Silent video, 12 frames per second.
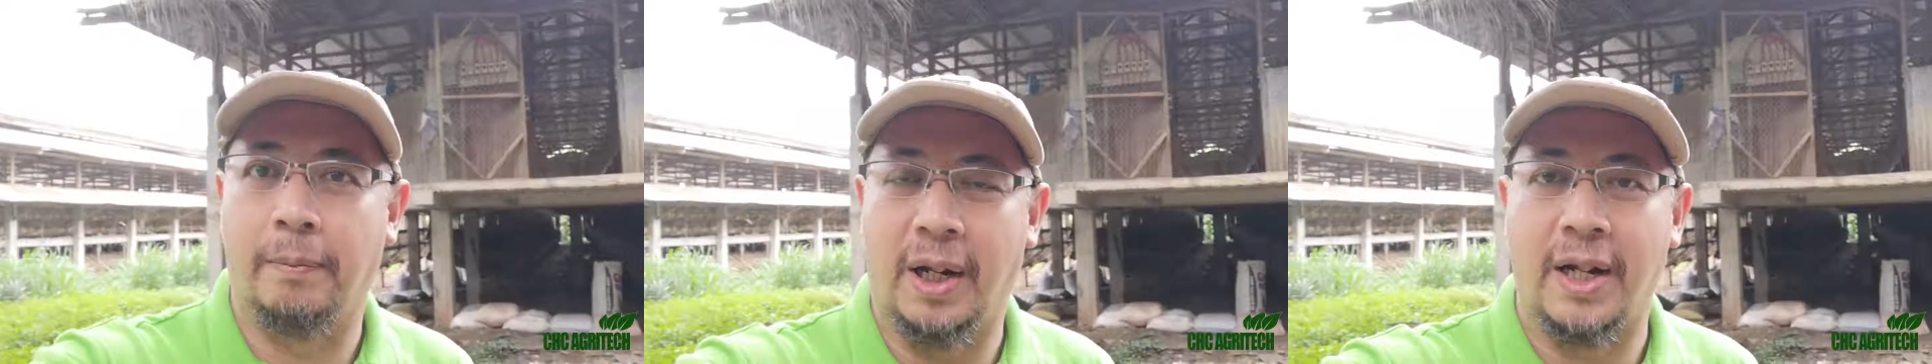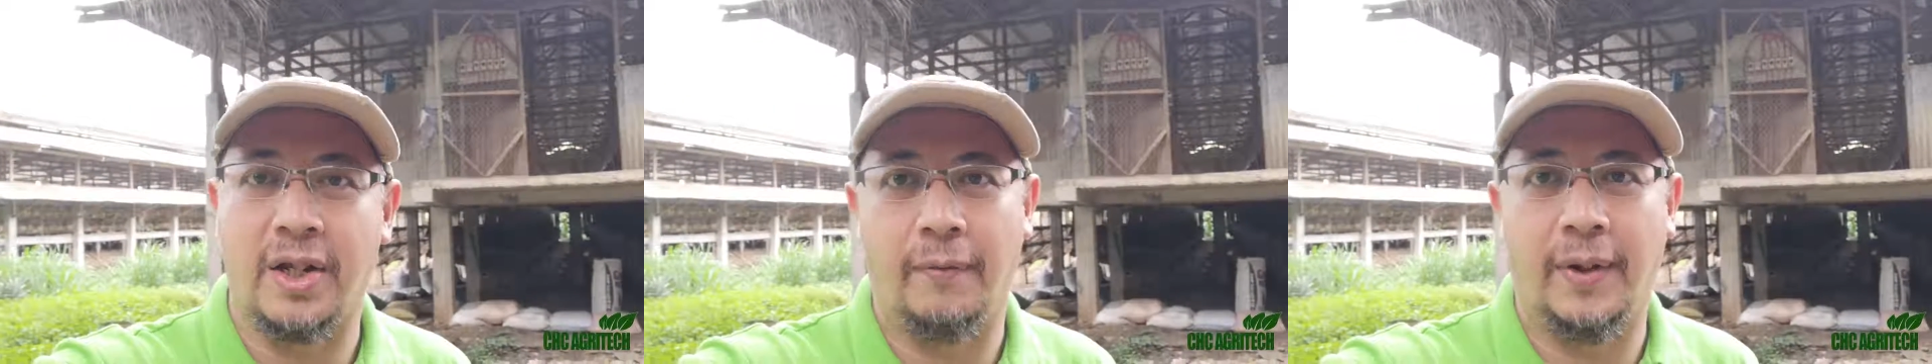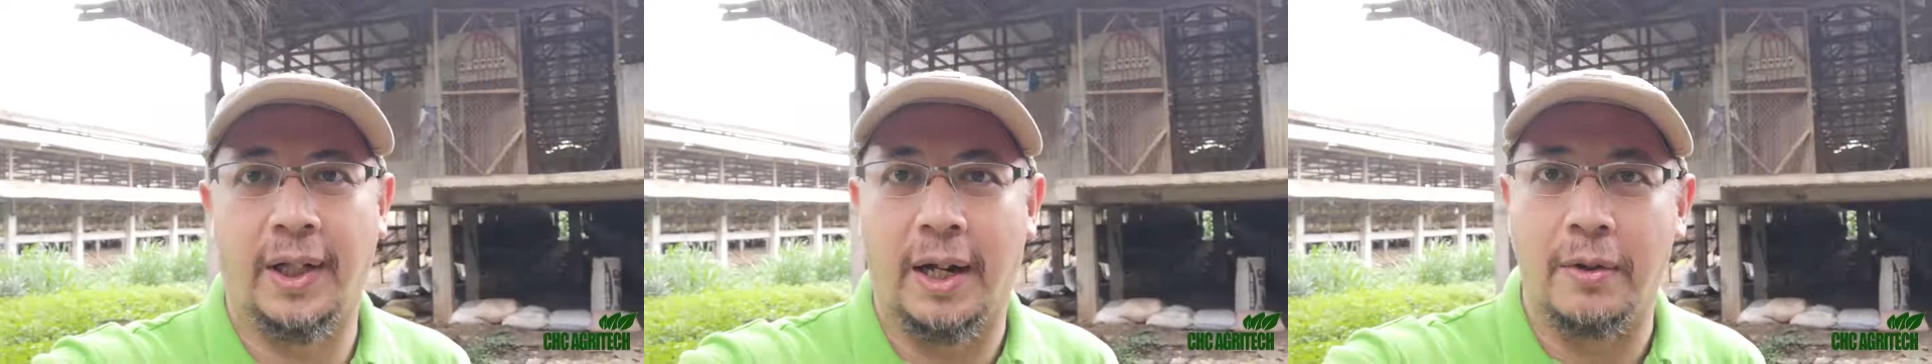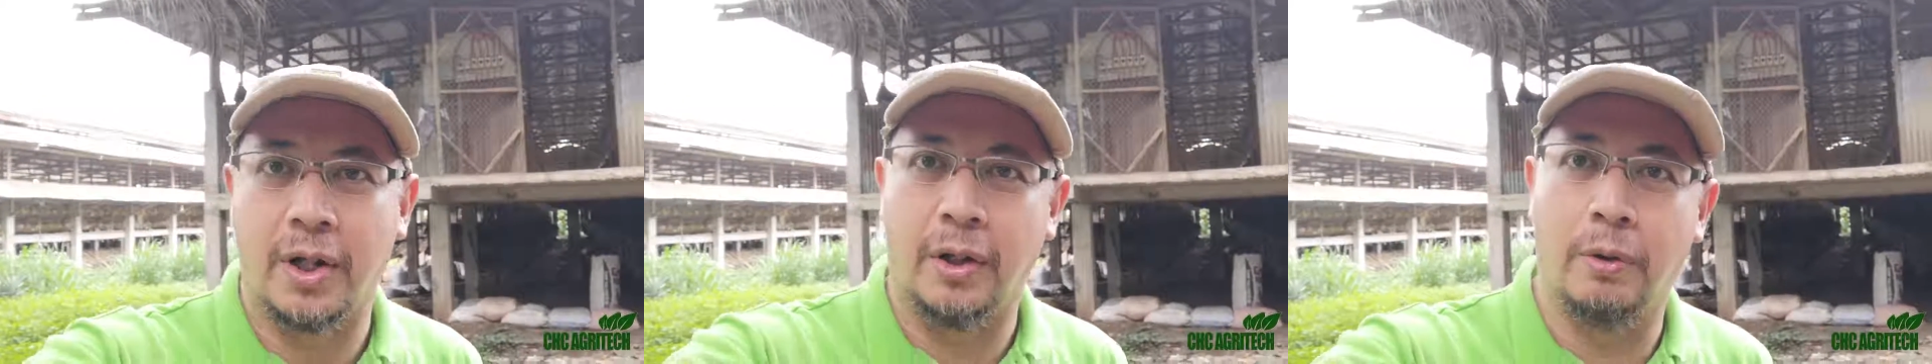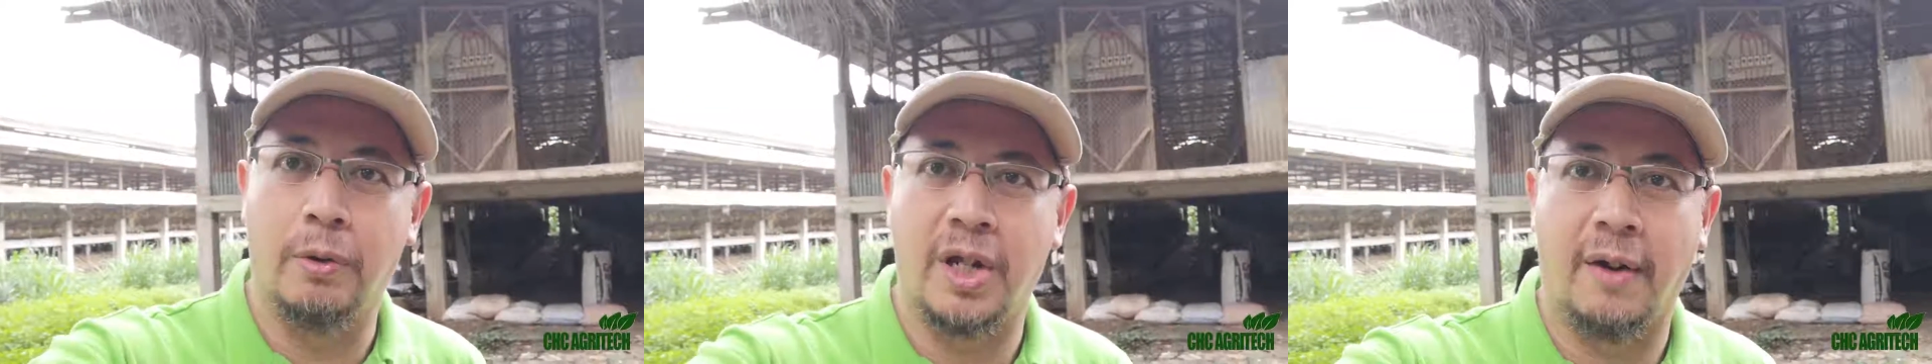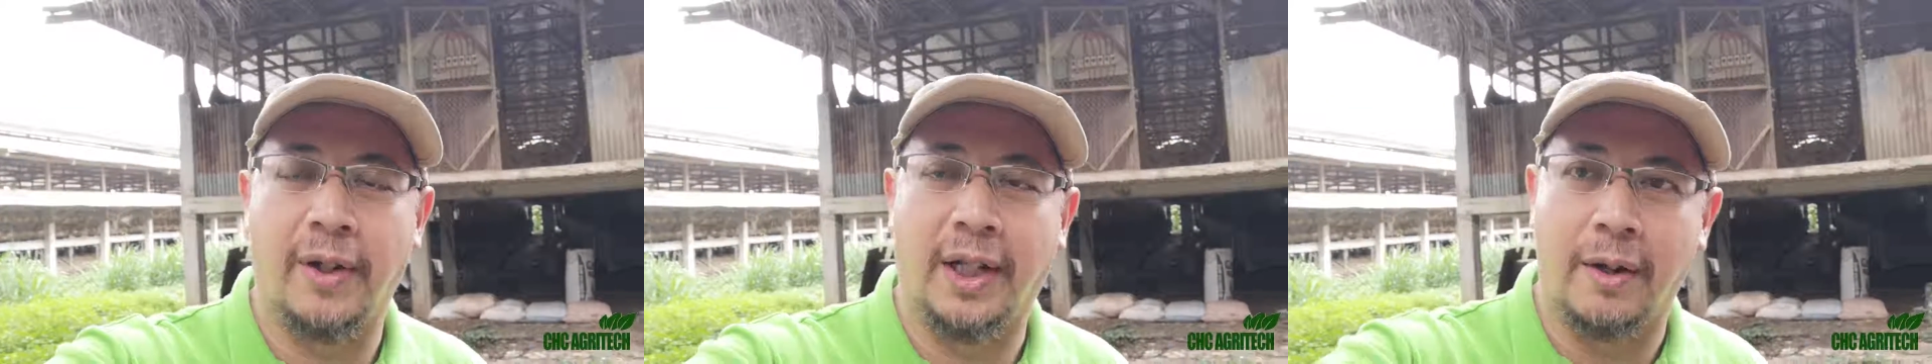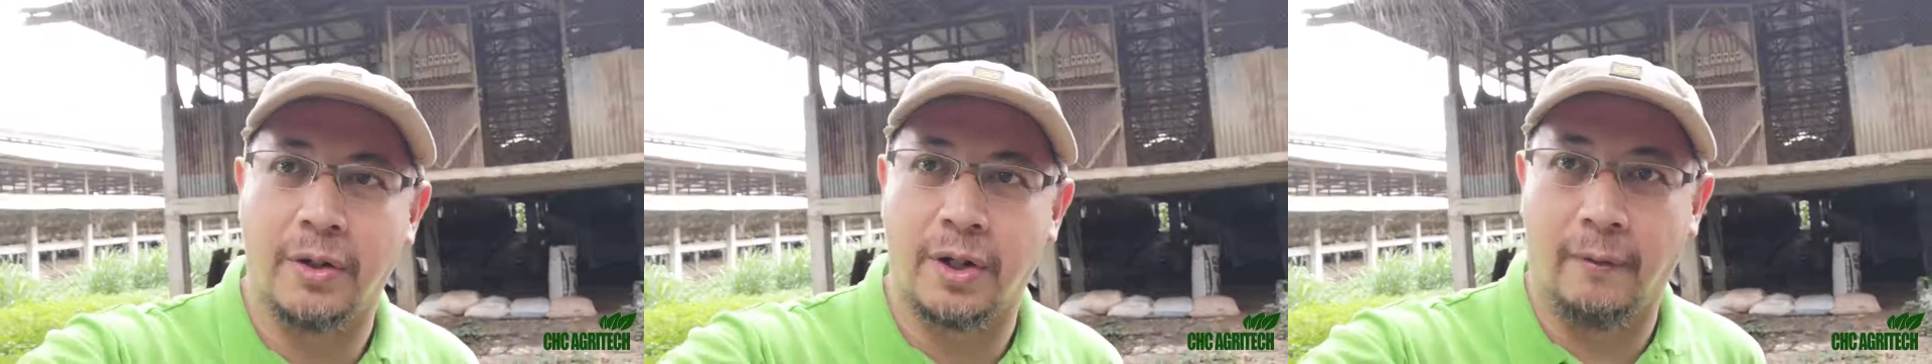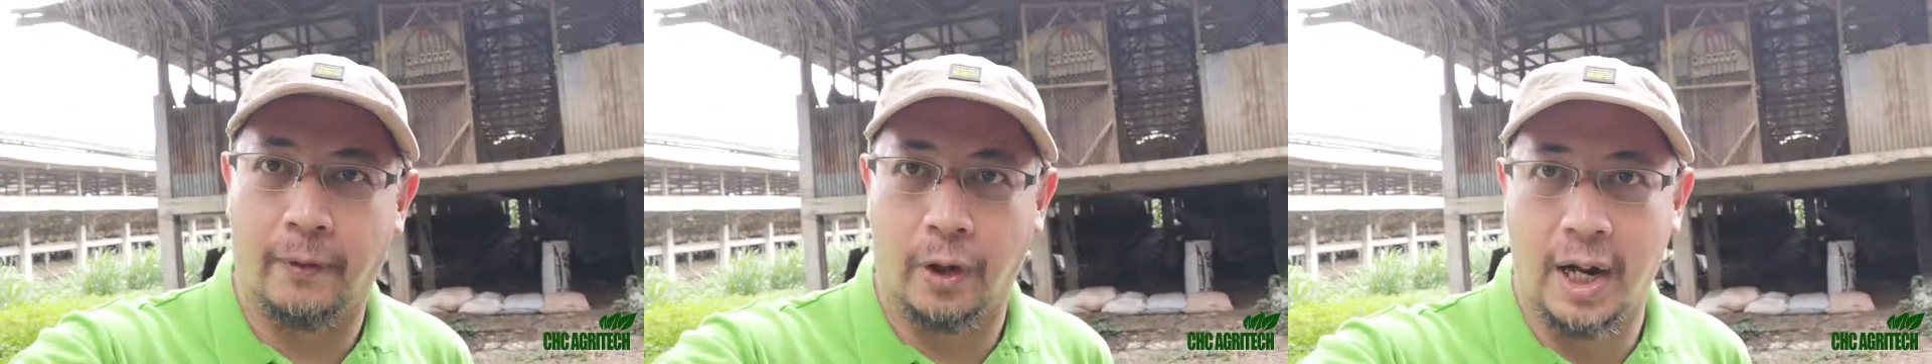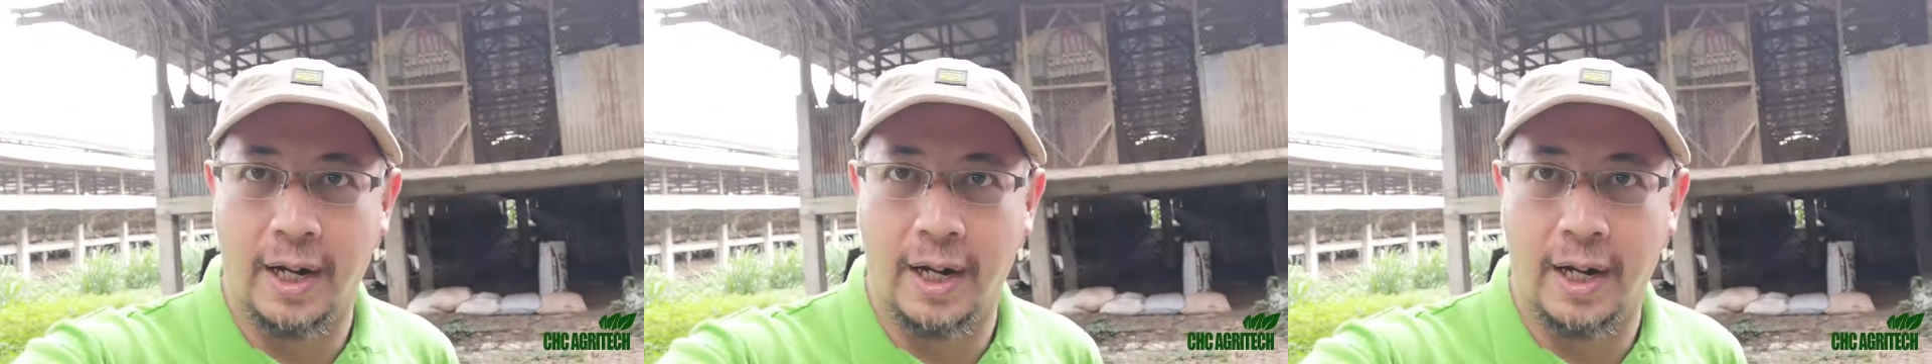plus, 7,002, 7,400